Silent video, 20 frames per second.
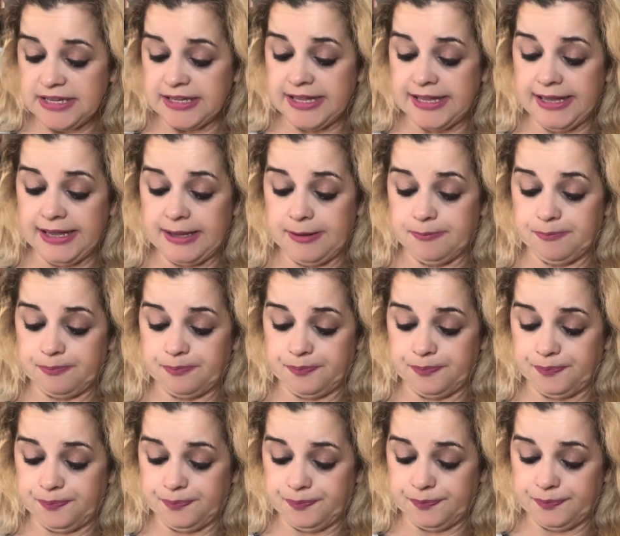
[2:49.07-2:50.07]
que,
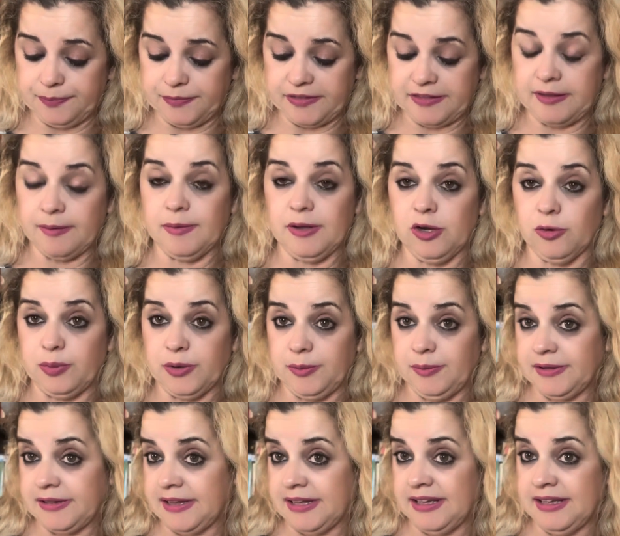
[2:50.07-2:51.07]
mm, si me lo
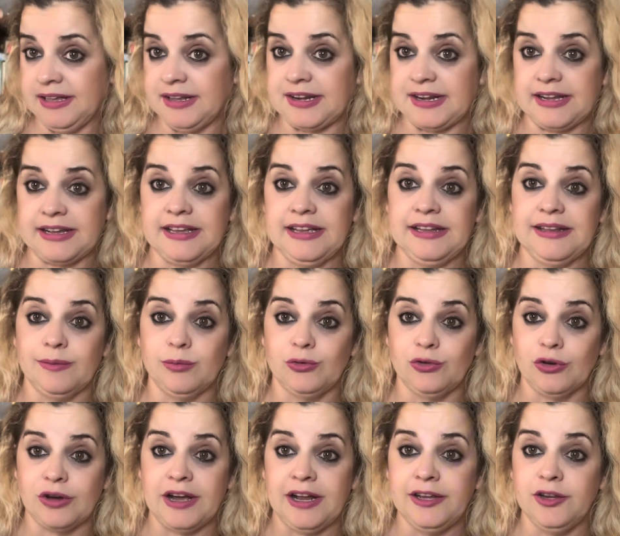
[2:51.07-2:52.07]
permite Raquel de
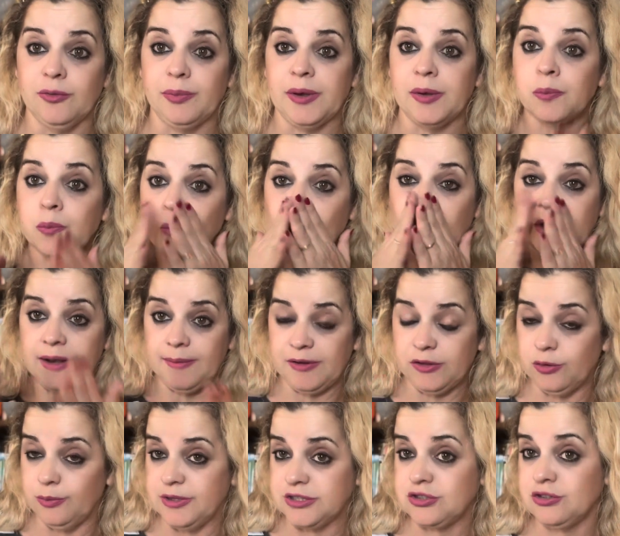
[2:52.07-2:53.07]
Mundo Caliope, que le
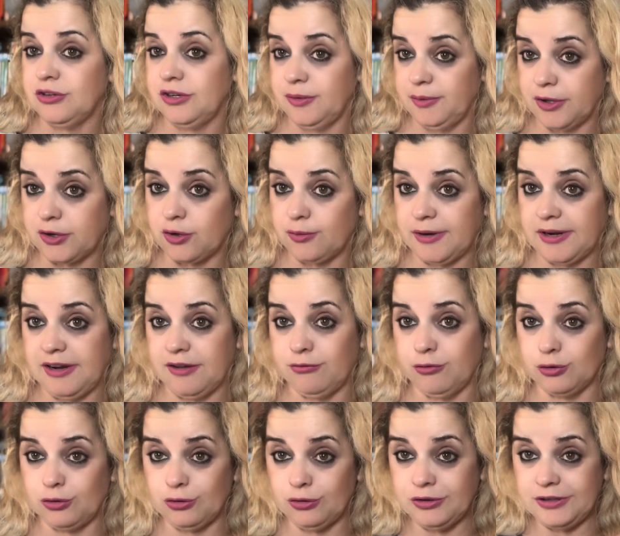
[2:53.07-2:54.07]
mando un beso, le voy a robar la
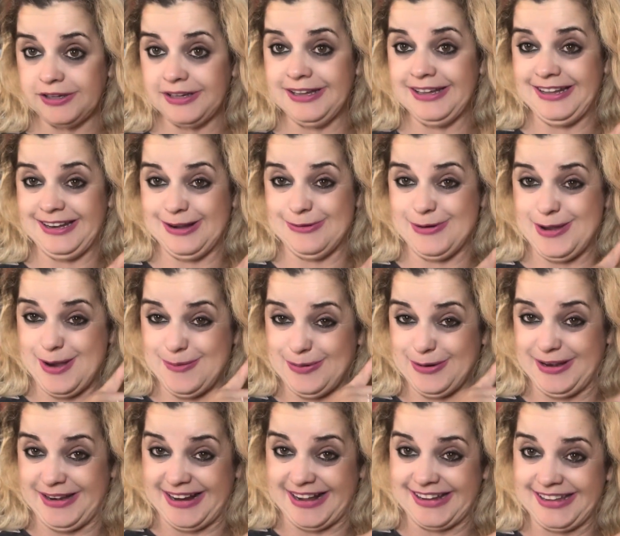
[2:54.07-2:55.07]
foto y la voy a
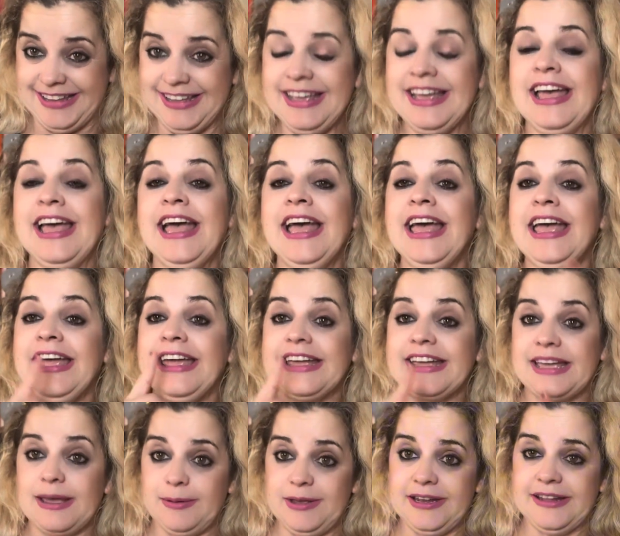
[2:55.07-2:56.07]
poner aquí,
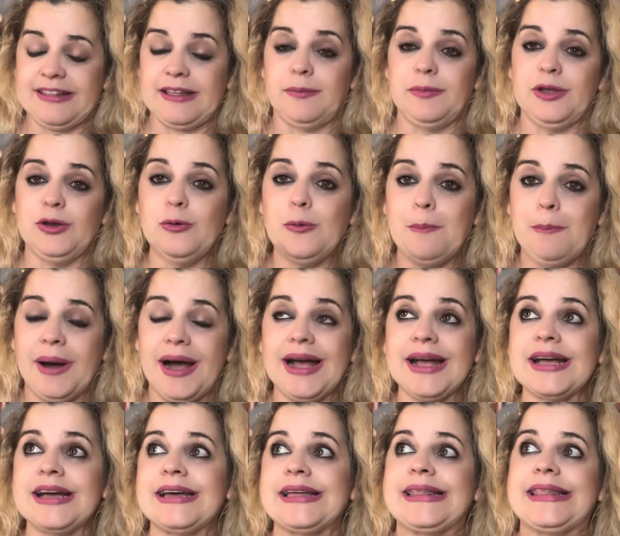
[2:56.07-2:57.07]
que viene también un
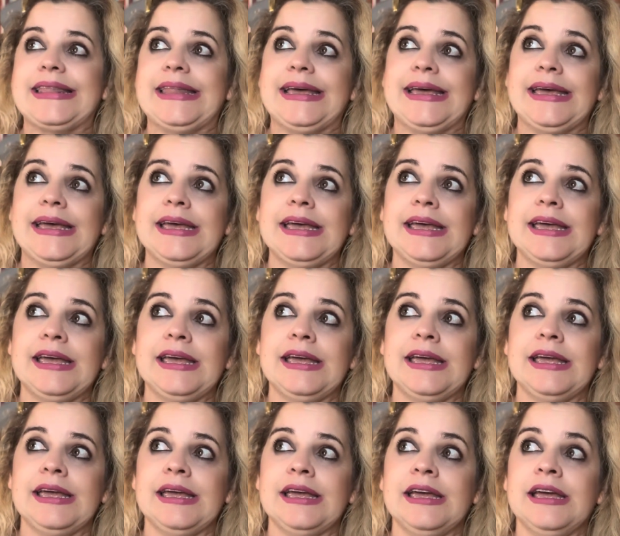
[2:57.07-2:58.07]
pack
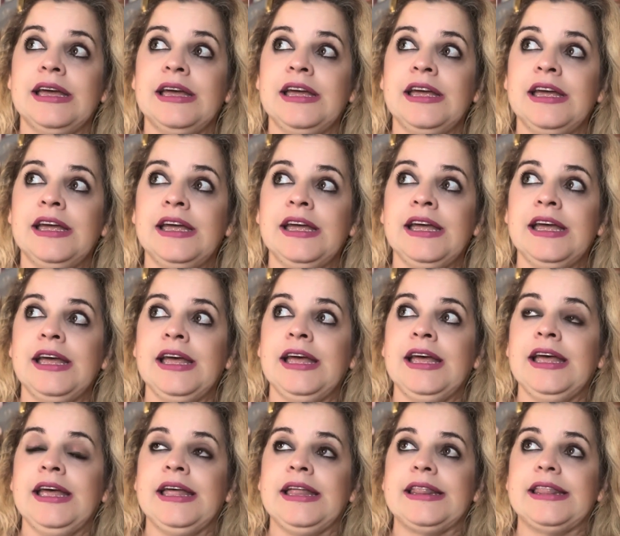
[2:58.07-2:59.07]
de...
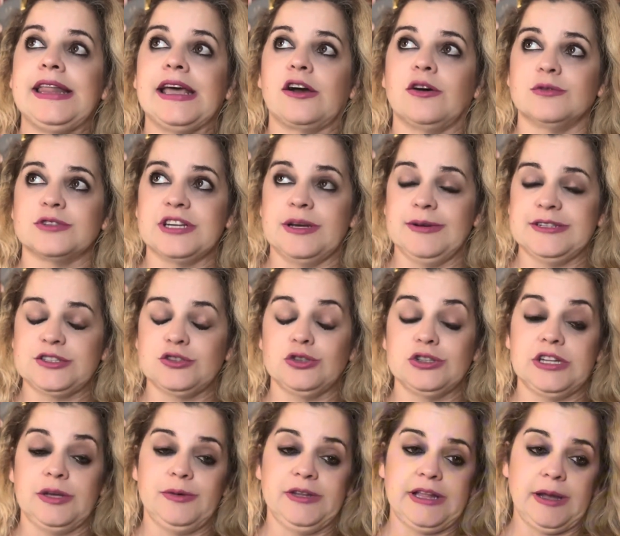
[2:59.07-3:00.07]
de ¿Cómo se llama esto?
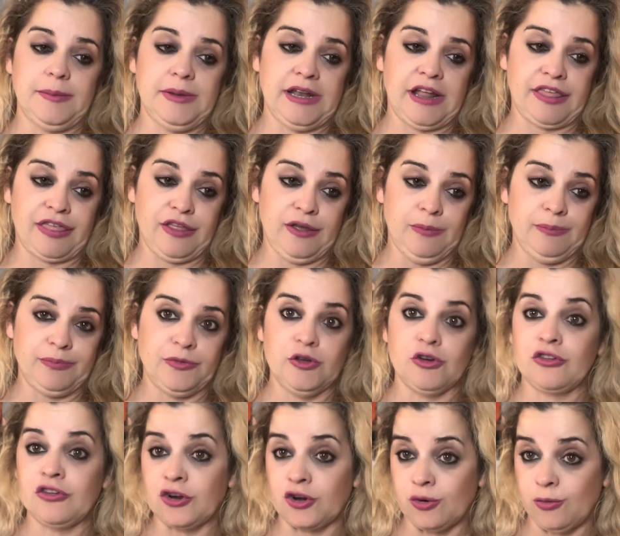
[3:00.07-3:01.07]
De vitamina C. Yo
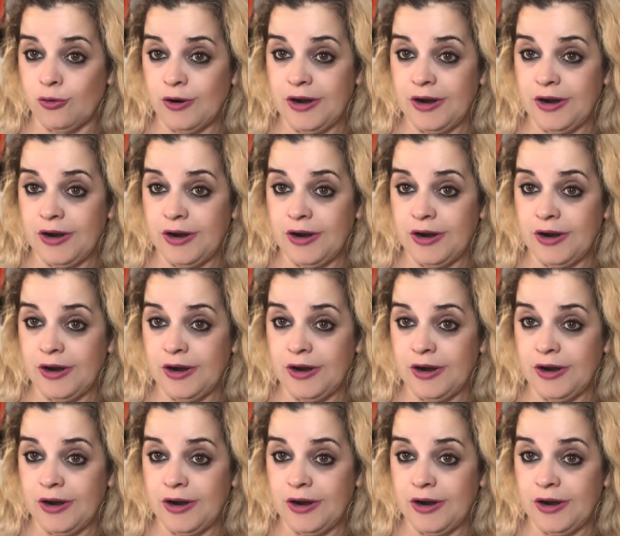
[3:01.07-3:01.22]
si robo